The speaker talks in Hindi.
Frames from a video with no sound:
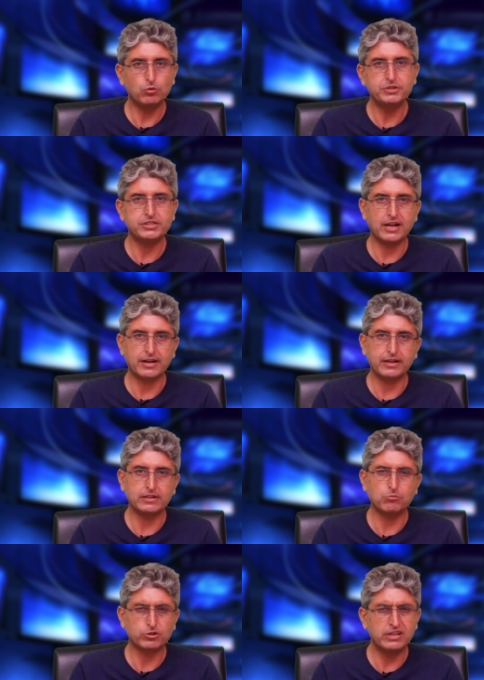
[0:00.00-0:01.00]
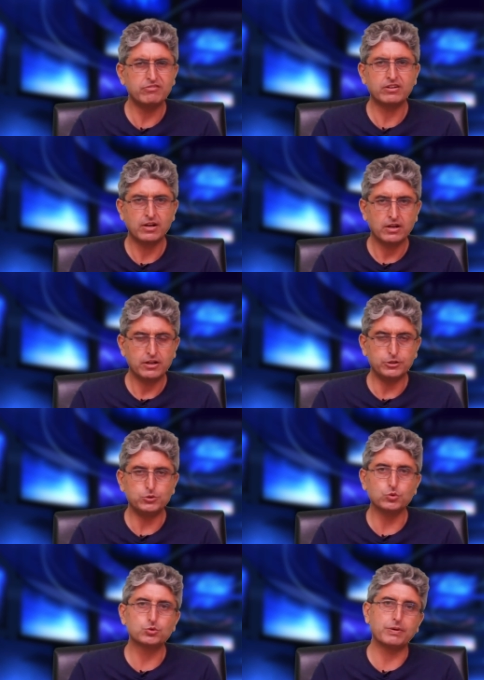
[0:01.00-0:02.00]
वो भी चला रहे थे मुख्तलिफ़
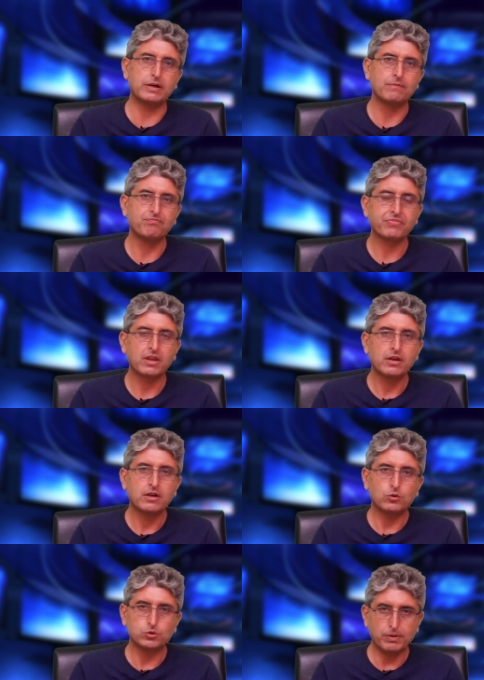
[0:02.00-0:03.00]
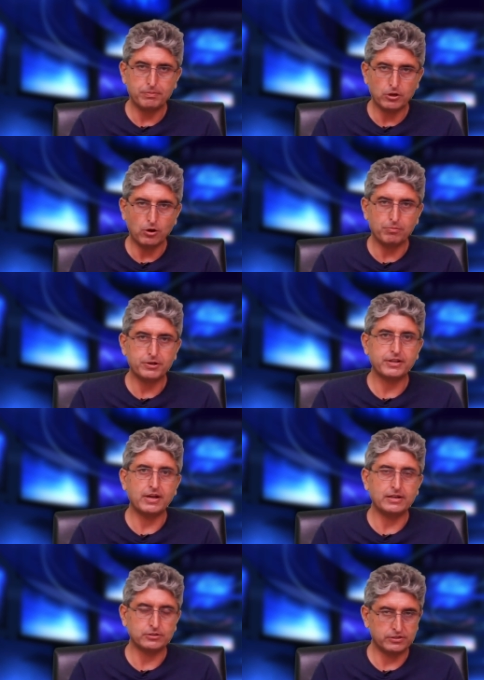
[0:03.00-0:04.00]
इशूज़ पर उस पर भी गवर्नमेंट ने
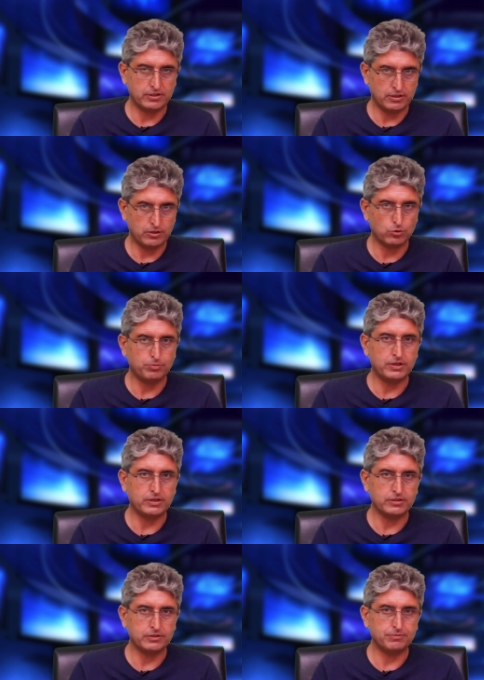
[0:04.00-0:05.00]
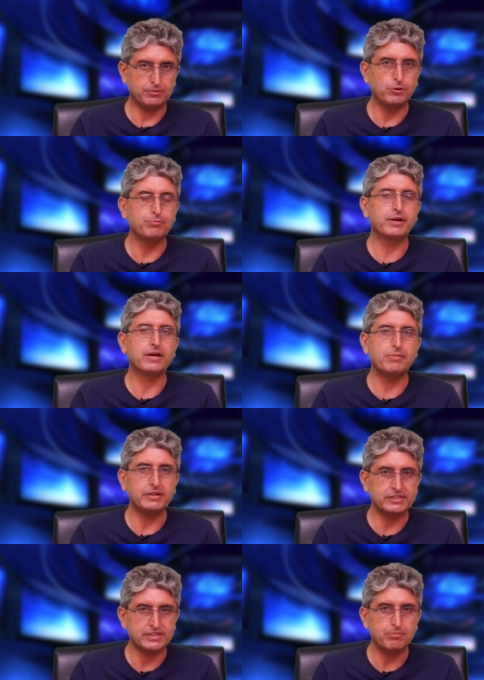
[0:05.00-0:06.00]
आज महकम
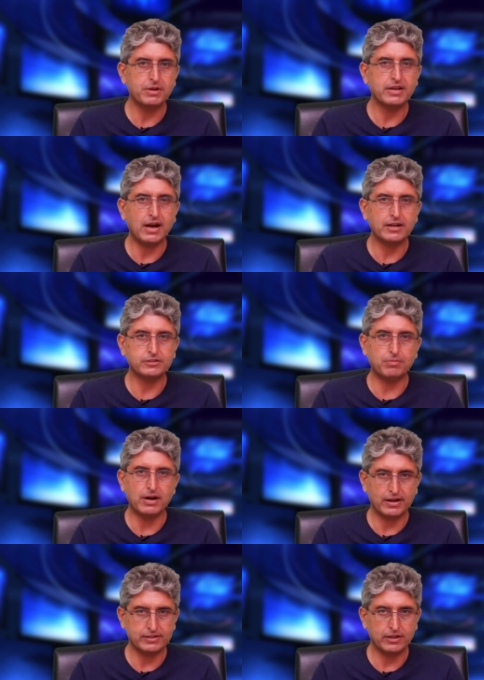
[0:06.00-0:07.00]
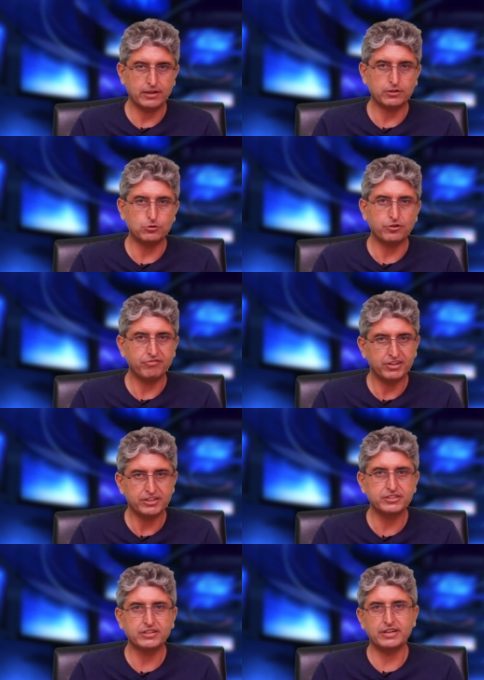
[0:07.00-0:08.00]
इंतज़ामिया ने आज बाकायदा एक
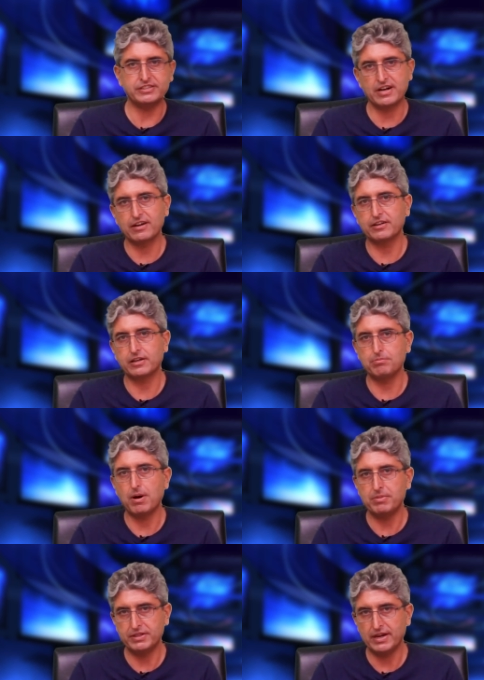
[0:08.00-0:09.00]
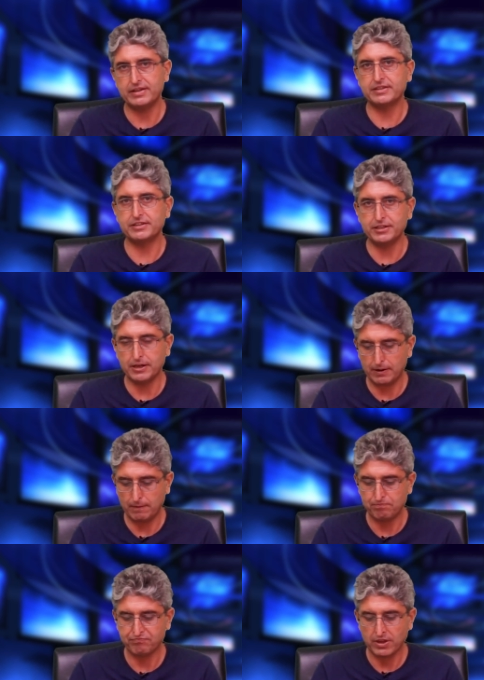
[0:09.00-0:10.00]
नोटिफिकेशन का इजरा करके पाबंदी आयद कर दी
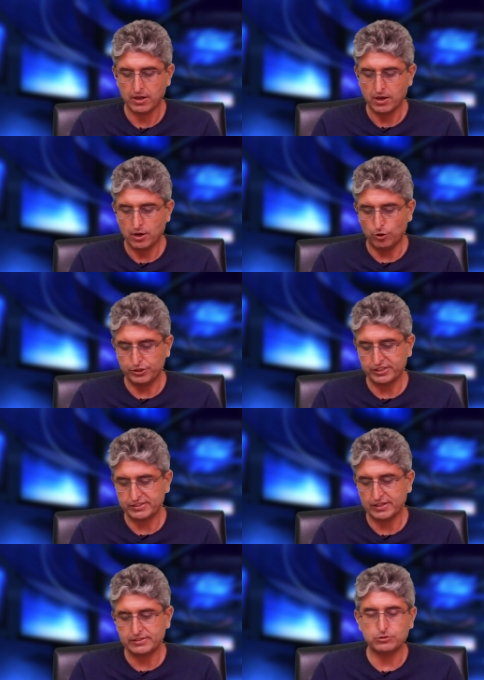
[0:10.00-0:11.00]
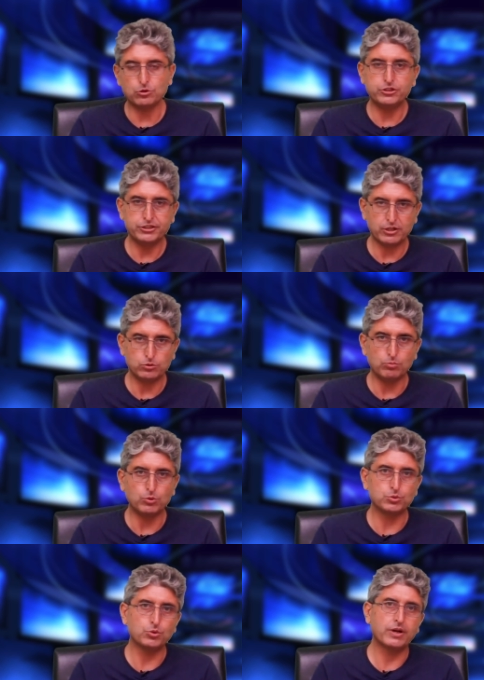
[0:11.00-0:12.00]
है और इसके साथ से जो तीसरा जो
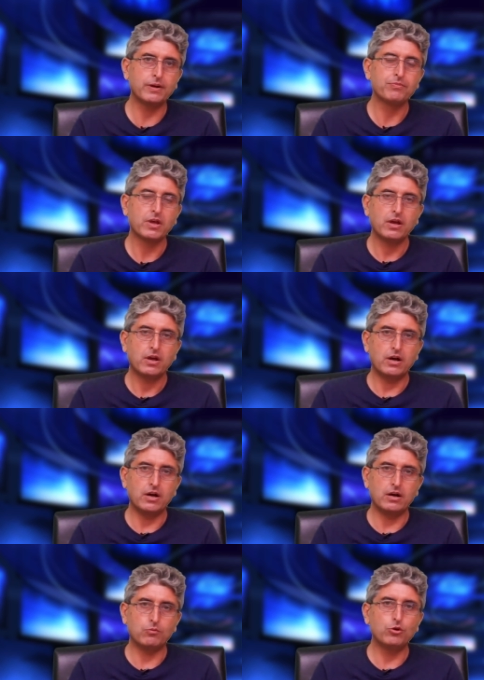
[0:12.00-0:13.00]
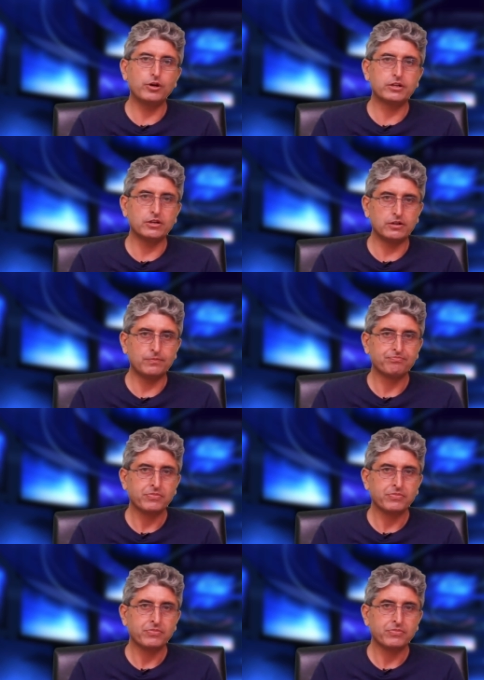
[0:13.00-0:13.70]
मौजू है वो एक